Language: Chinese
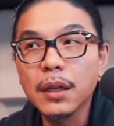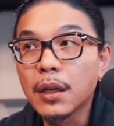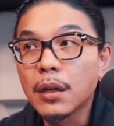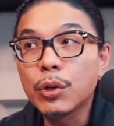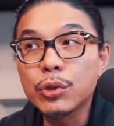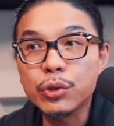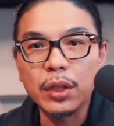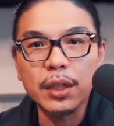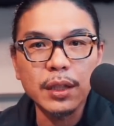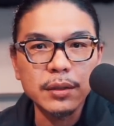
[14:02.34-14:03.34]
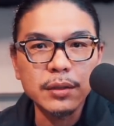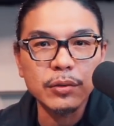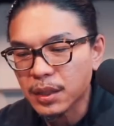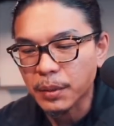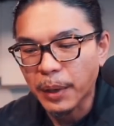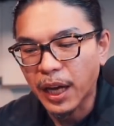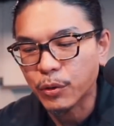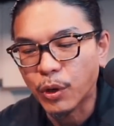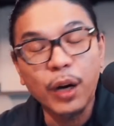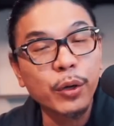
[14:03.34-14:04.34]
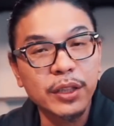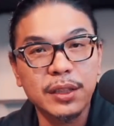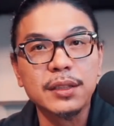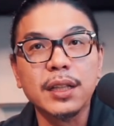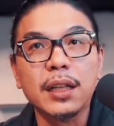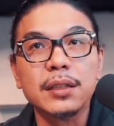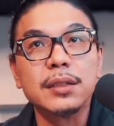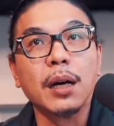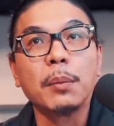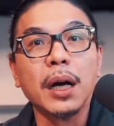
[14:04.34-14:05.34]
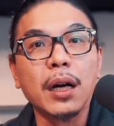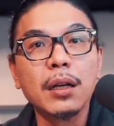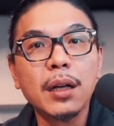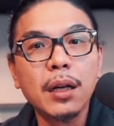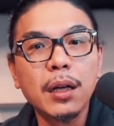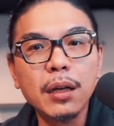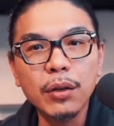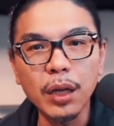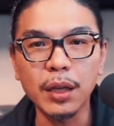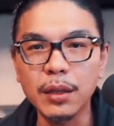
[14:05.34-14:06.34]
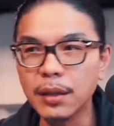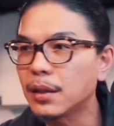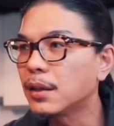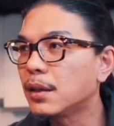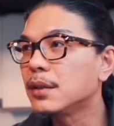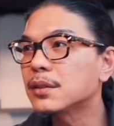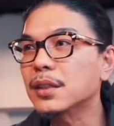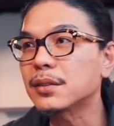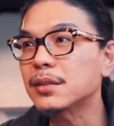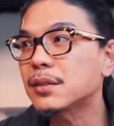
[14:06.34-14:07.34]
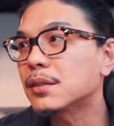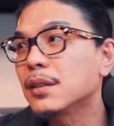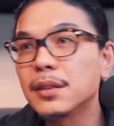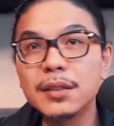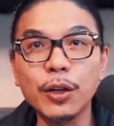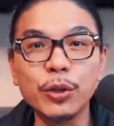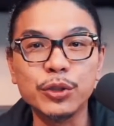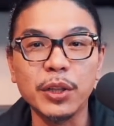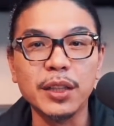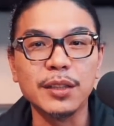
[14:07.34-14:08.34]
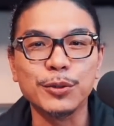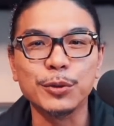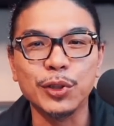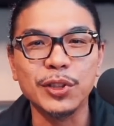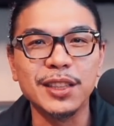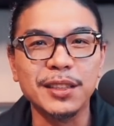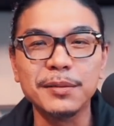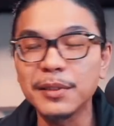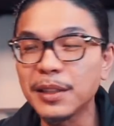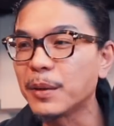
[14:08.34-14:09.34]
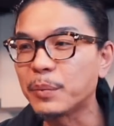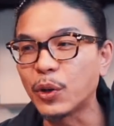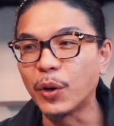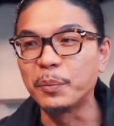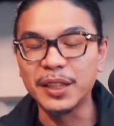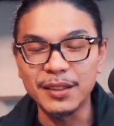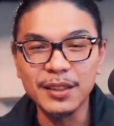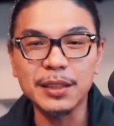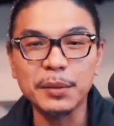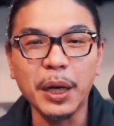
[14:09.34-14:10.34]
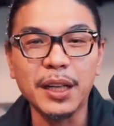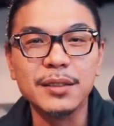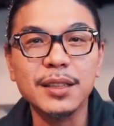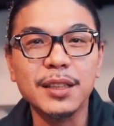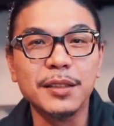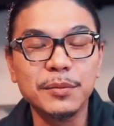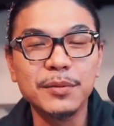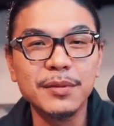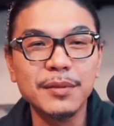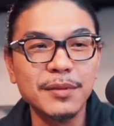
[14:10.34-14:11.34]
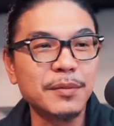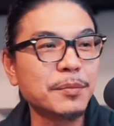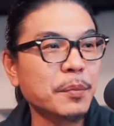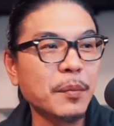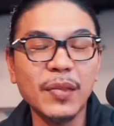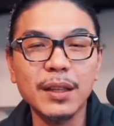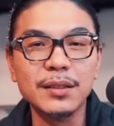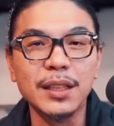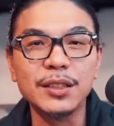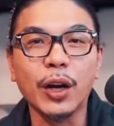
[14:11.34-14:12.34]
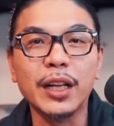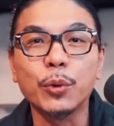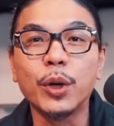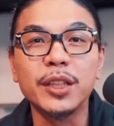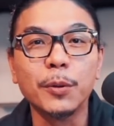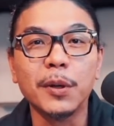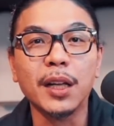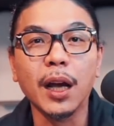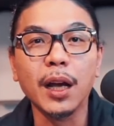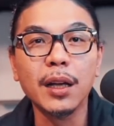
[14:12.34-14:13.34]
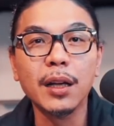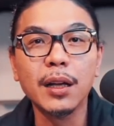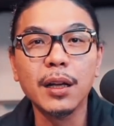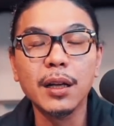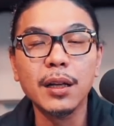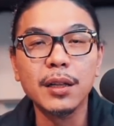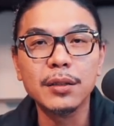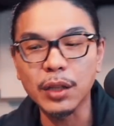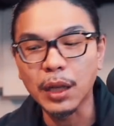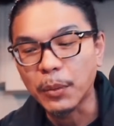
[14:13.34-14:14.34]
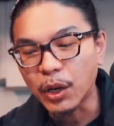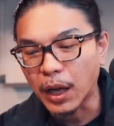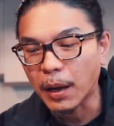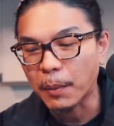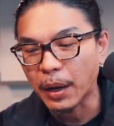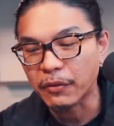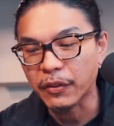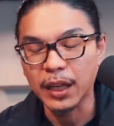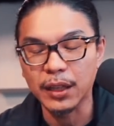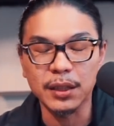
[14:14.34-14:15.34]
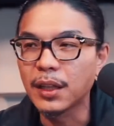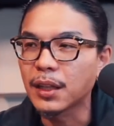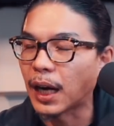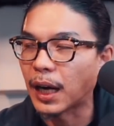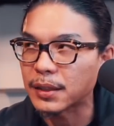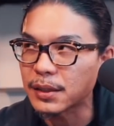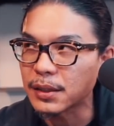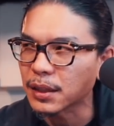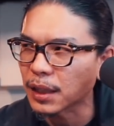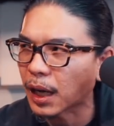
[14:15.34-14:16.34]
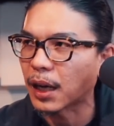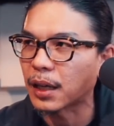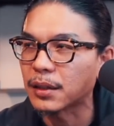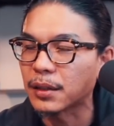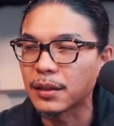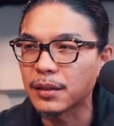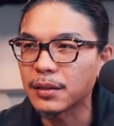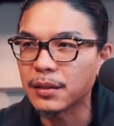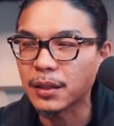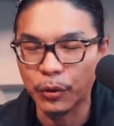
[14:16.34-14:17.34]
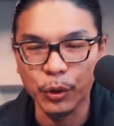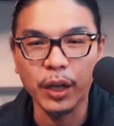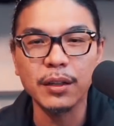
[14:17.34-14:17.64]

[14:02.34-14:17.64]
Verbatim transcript: 混血的严重到西班牙国王会紧张，你知道吗？然后哎、欸，这个这个混血儿的族群已经比我们西班牙这个人种还多很多了、欸，所以他们后来还颁发一个叫做卡斯塔的条约，